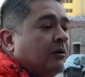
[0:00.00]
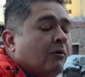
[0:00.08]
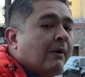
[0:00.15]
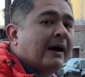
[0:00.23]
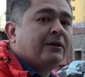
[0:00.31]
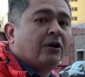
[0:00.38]

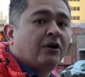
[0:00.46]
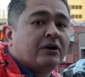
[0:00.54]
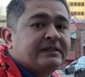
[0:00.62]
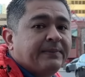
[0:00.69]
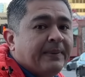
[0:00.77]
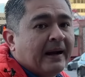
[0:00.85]
¿Cuándo no
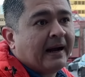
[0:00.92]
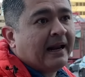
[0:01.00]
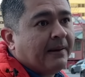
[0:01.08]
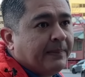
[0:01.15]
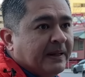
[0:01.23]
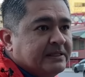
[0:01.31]
se paga
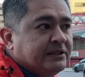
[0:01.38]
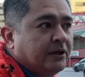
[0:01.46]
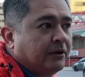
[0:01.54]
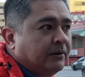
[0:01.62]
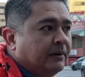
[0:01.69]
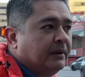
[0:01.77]
la
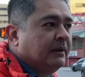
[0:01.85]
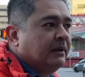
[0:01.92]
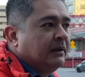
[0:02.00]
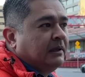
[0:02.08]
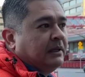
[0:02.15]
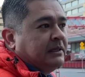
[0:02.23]
pensión?
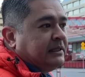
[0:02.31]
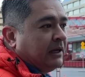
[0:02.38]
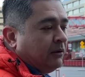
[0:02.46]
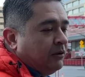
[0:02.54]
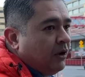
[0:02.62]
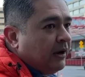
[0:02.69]

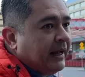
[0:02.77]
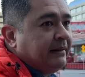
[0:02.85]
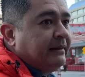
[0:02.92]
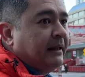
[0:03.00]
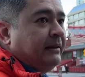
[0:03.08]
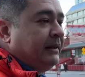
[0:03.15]
Según lo que
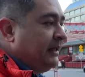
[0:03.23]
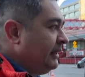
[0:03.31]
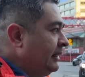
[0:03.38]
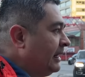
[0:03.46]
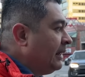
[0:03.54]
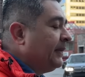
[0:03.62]

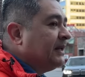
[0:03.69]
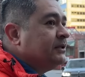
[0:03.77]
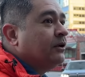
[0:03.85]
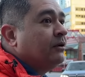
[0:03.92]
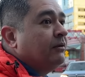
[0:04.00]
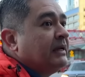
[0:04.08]
entendí, la
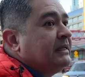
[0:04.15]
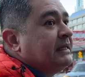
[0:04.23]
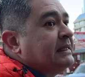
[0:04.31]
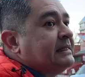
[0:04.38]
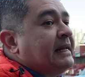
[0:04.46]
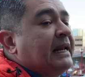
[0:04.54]
pensión no es
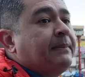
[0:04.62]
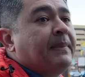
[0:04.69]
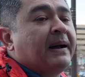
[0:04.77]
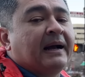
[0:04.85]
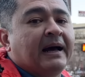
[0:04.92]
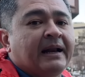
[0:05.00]
necesaria
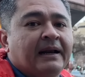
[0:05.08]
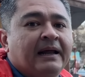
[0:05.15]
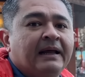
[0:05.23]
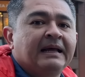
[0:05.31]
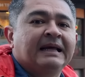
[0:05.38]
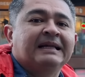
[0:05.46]
pagarla
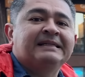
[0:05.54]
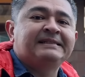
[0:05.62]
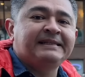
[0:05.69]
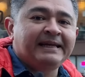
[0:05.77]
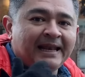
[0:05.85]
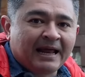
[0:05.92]

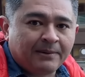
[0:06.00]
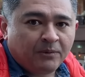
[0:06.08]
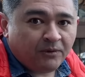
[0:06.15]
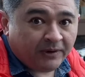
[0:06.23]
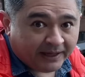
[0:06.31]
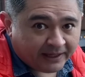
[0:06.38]
si la
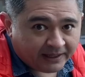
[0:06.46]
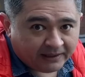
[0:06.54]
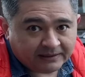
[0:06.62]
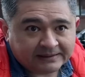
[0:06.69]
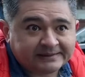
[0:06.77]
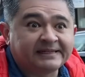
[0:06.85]
mujer
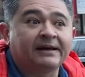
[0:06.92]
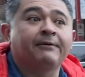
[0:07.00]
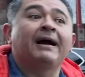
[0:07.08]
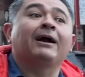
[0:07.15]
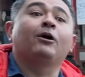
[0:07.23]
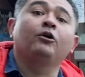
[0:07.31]
se
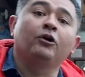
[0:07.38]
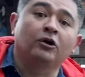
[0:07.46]
va con